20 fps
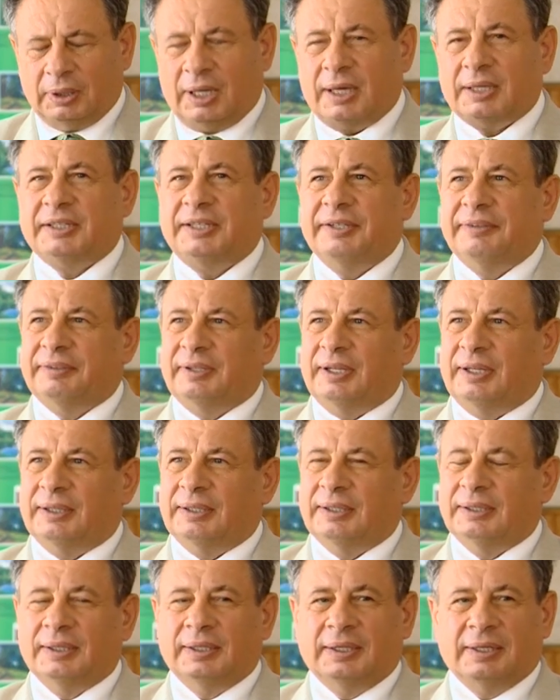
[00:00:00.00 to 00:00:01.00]
активно
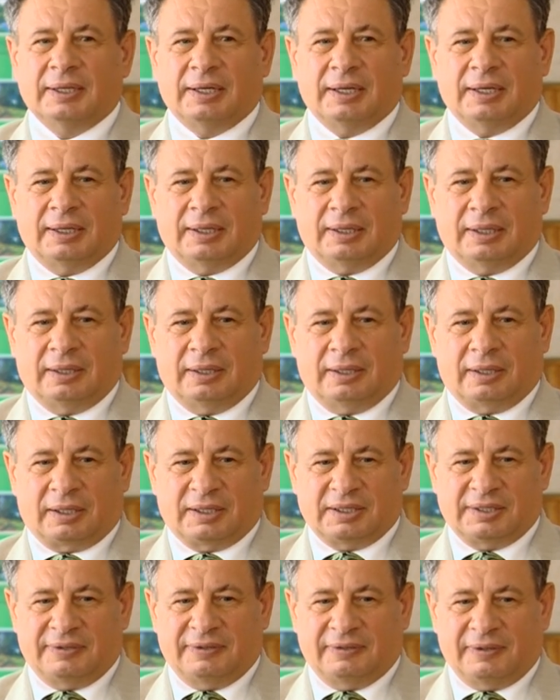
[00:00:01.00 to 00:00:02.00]
Э,
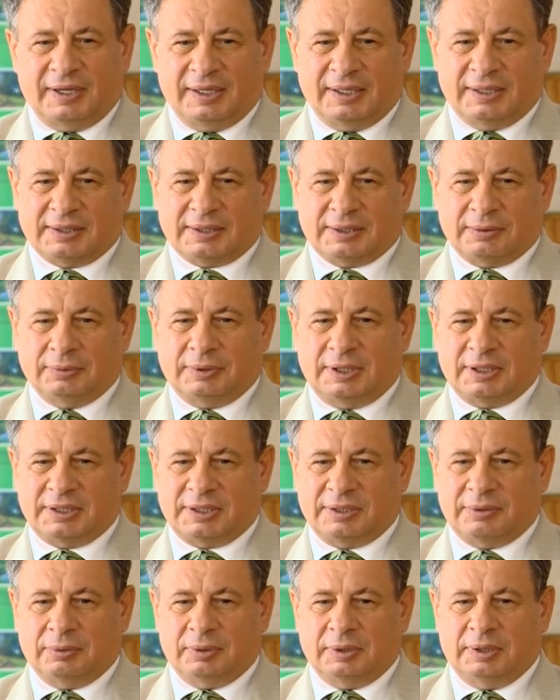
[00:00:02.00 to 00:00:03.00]
развивается. У нас
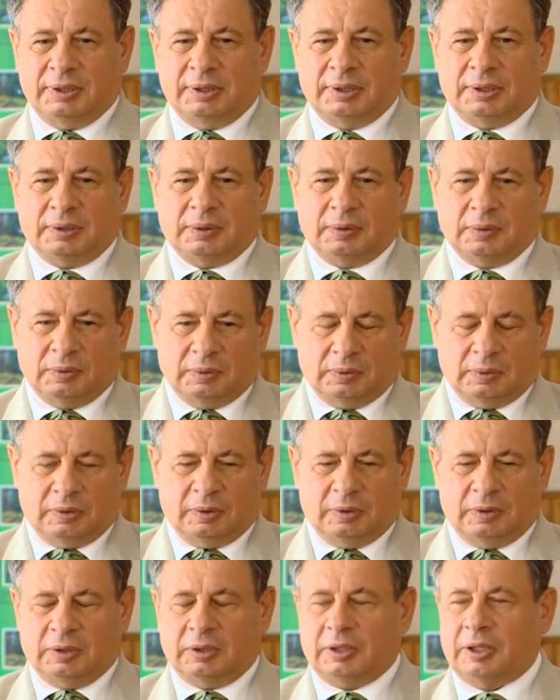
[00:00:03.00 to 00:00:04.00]
сегодня
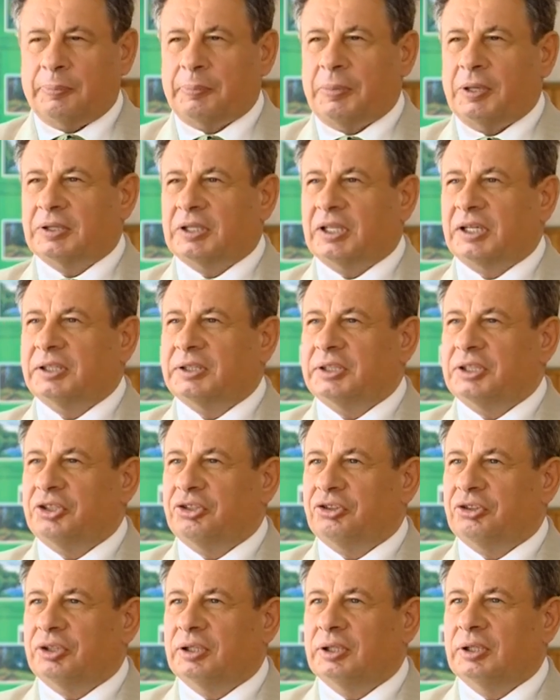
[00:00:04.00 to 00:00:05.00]
э, на полторы
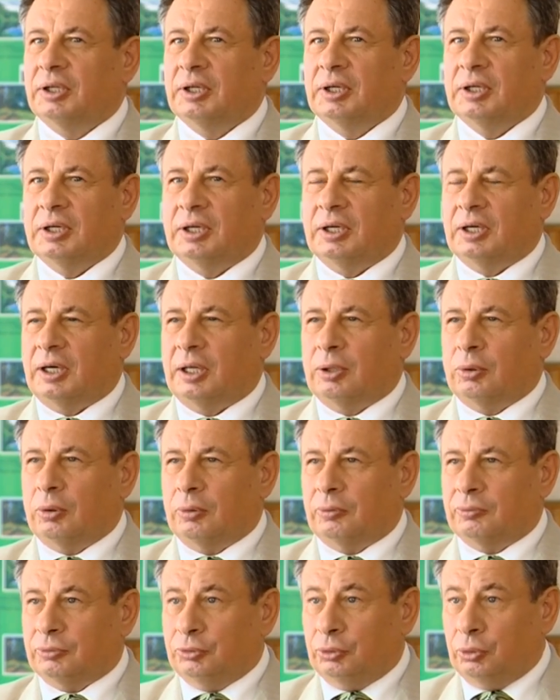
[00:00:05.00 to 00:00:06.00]
тысячи
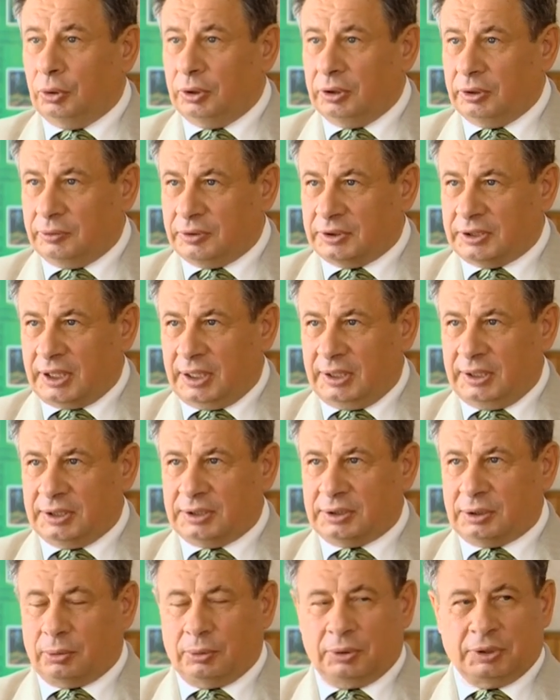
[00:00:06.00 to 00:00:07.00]
голов дойного стада
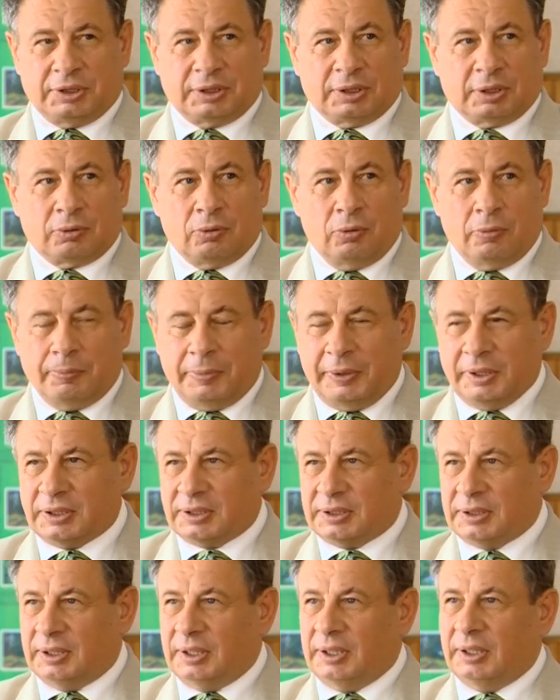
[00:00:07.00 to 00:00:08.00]
строится
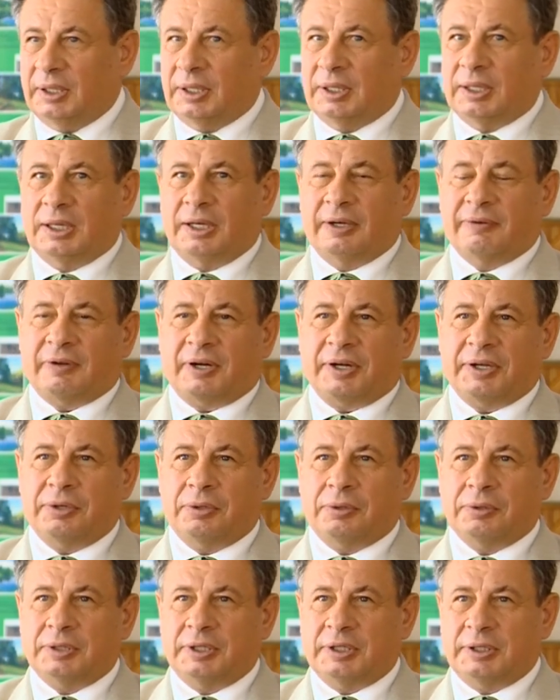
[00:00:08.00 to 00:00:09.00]
комплекс э, в
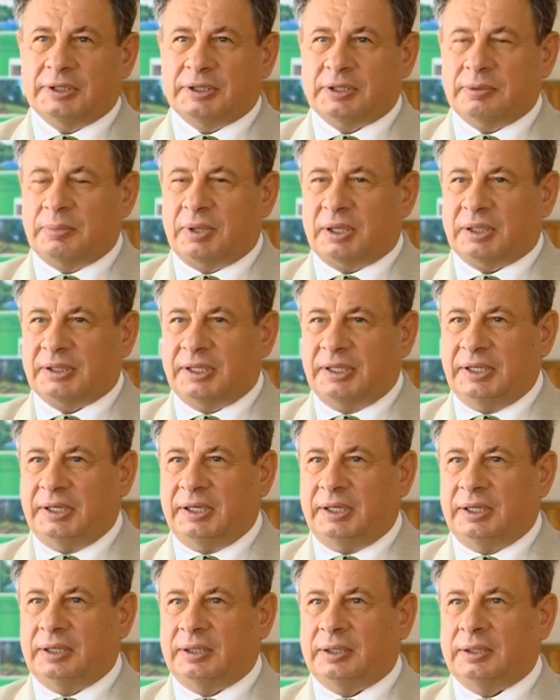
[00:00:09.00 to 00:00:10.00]
районе
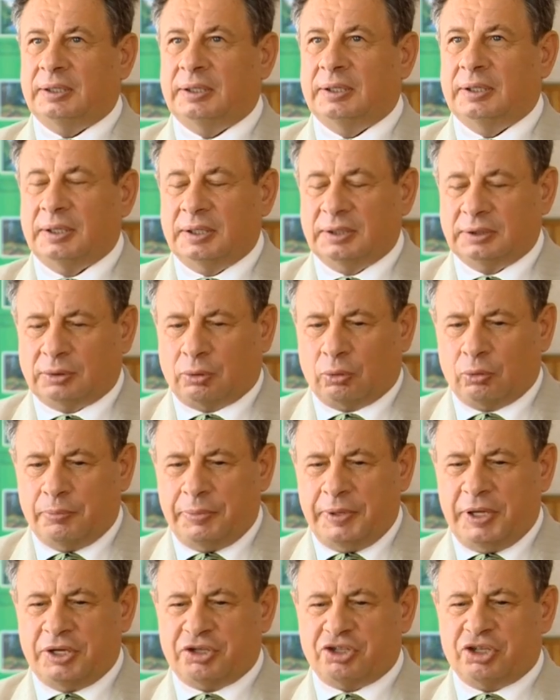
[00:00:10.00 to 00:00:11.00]
Замартыния,
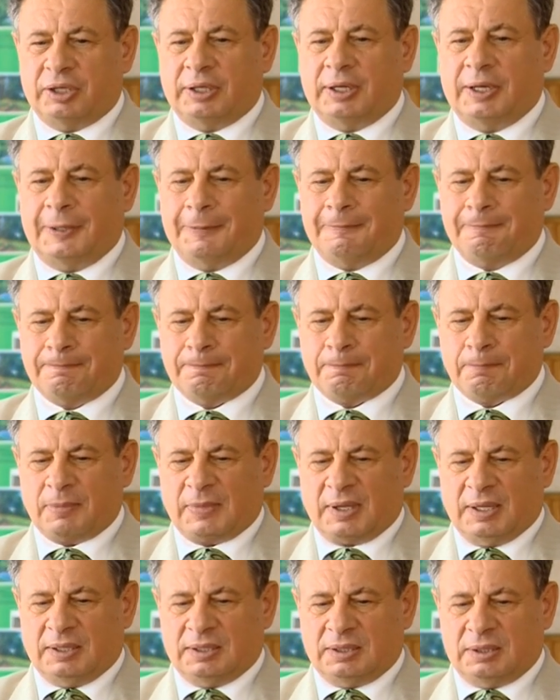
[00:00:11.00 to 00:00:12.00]
Трубечина.
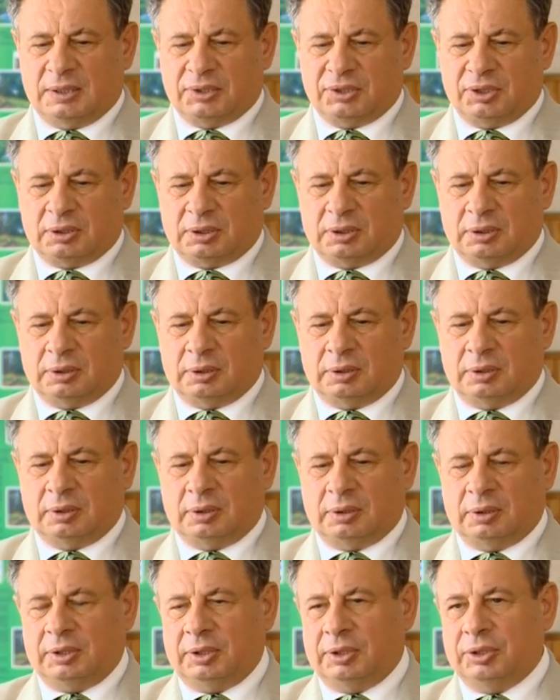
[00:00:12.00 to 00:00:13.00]
Значит,
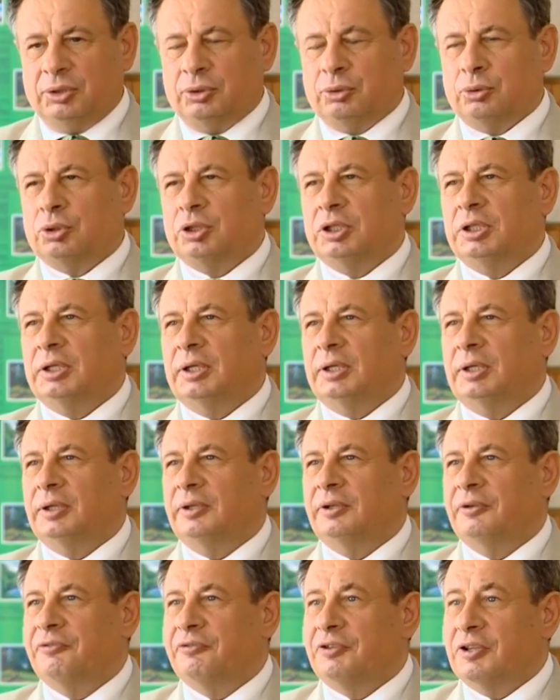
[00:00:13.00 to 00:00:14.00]
индюшиная
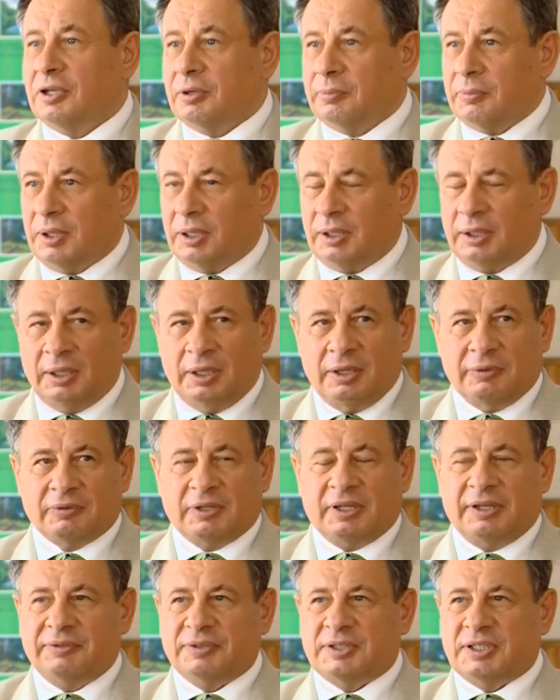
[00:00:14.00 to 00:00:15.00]
ферма
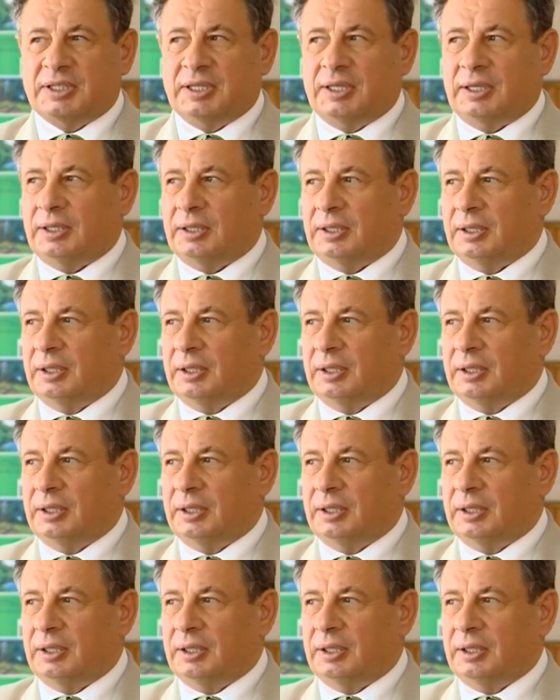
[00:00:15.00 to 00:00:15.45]
Кривце.